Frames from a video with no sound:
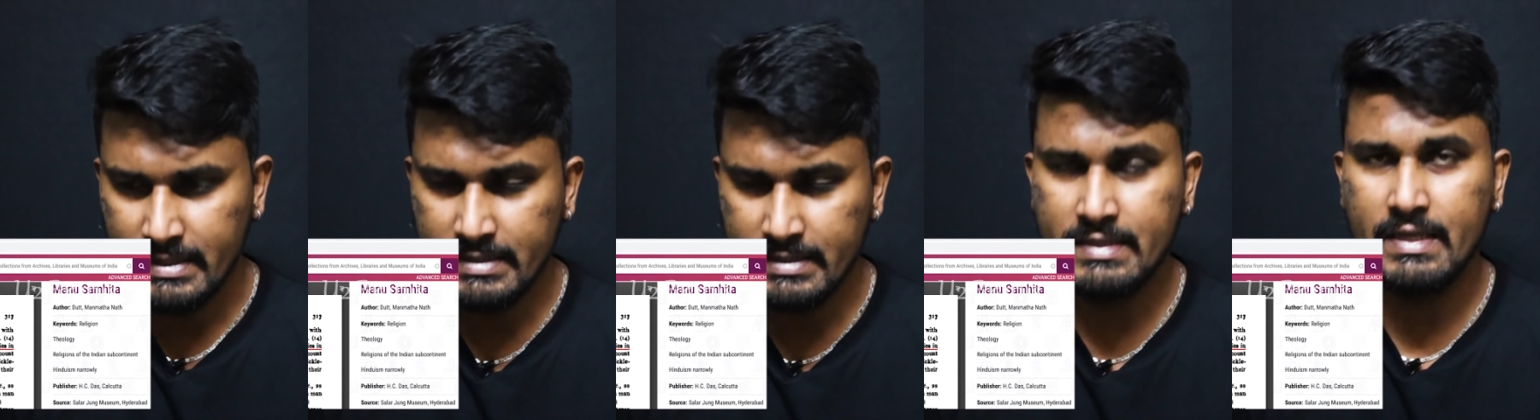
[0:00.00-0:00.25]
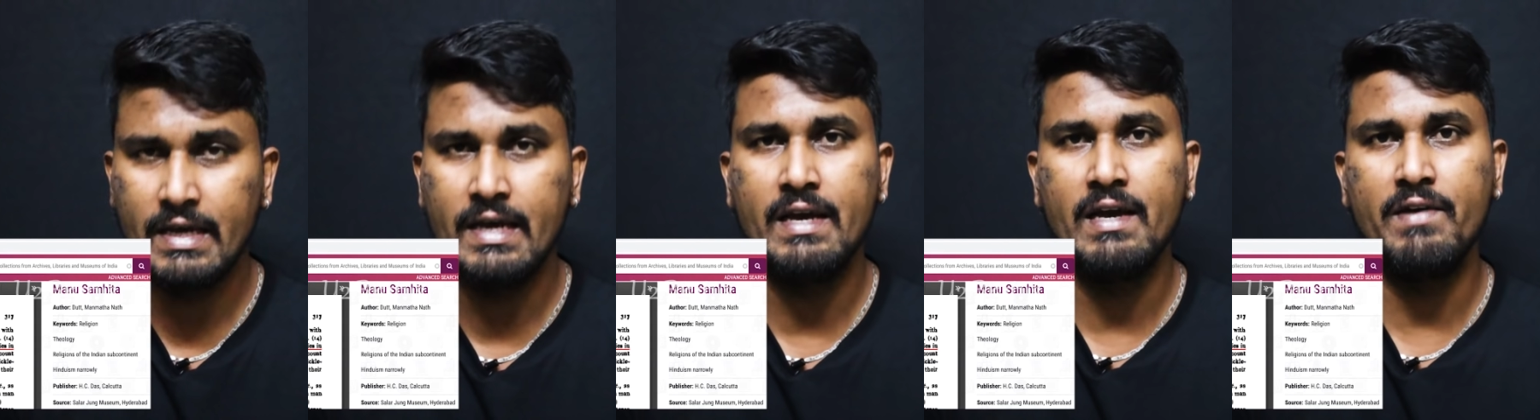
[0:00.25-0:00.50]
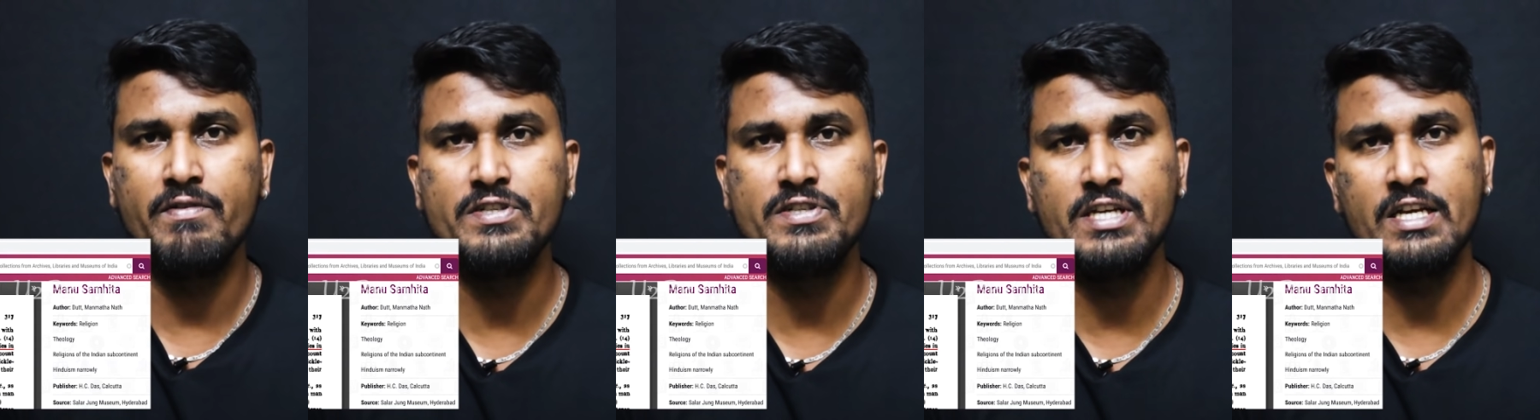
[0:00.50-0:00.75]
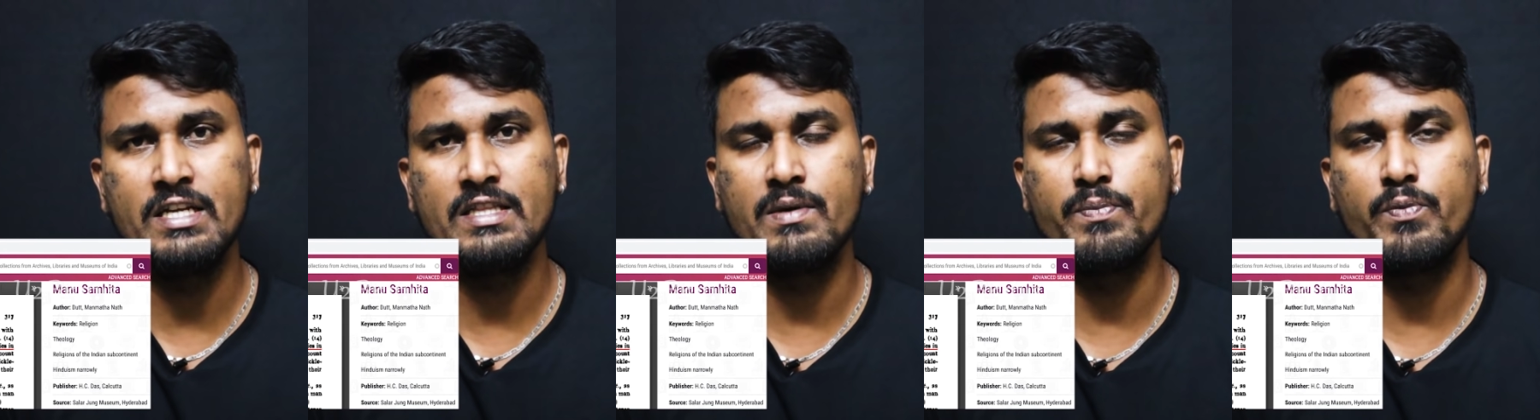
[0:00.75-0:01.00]
இந்த
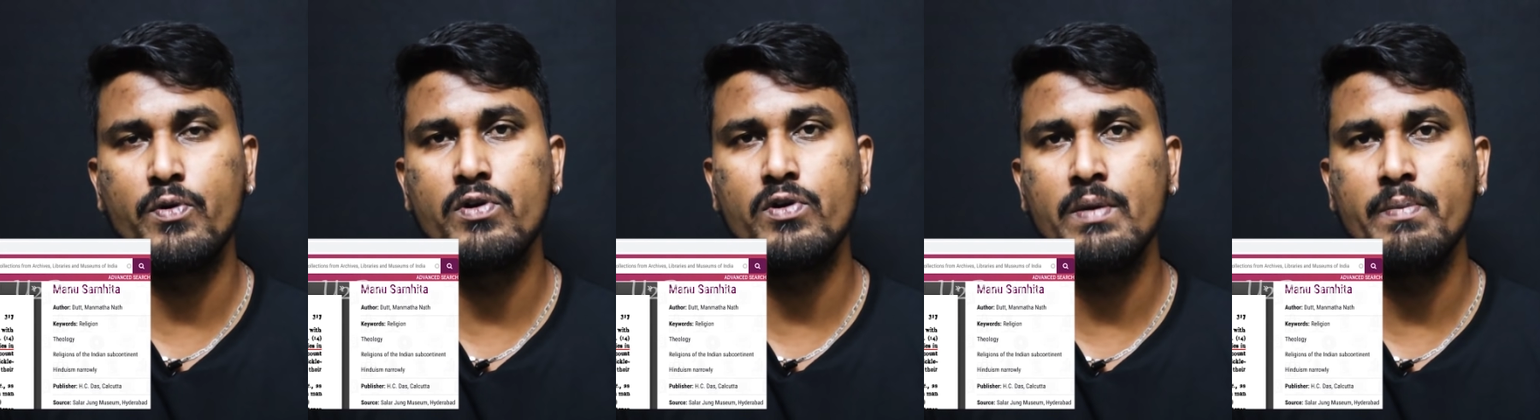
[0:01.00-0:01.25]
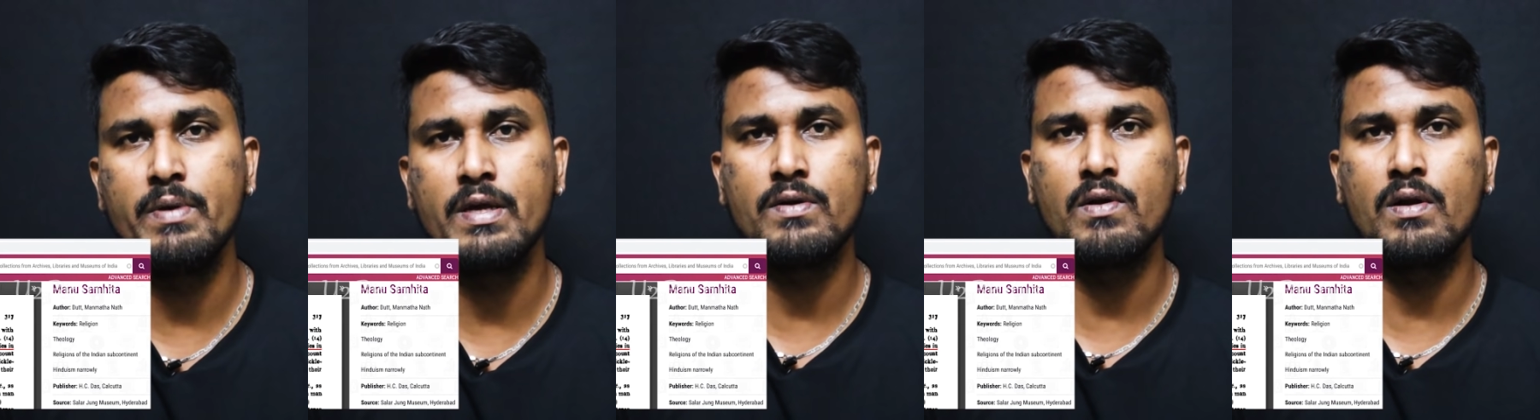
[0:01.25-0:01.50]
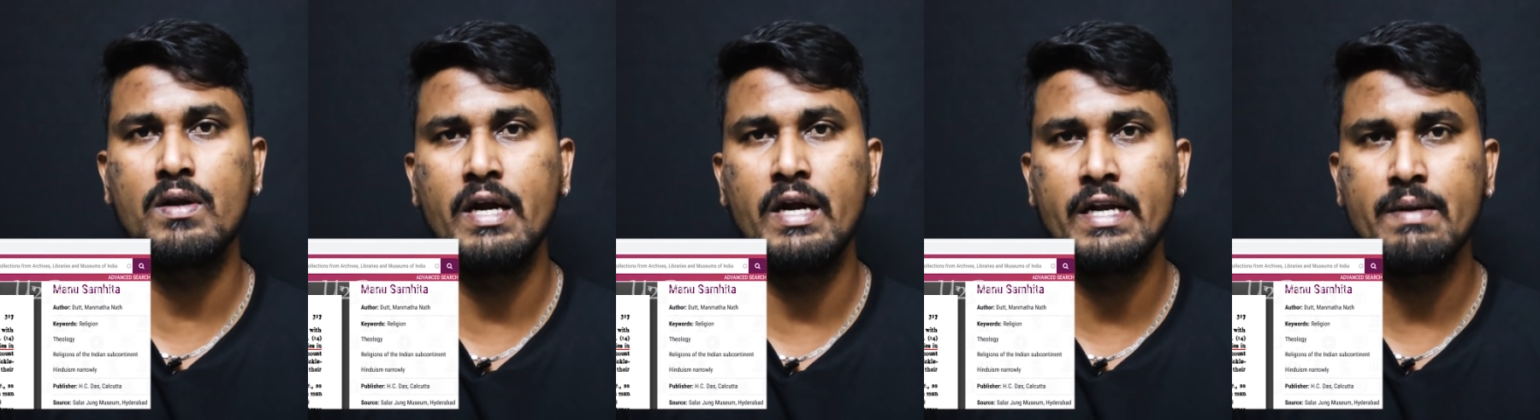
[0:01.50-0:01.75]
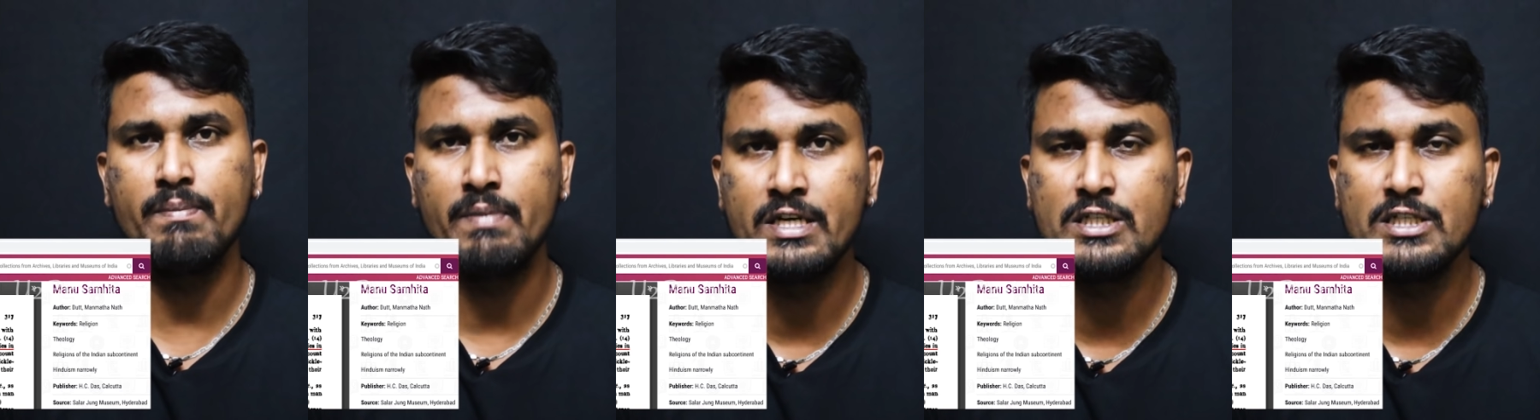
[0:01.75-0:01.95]
விஷயத்தை போட்டு மேற்கோள் காட்டி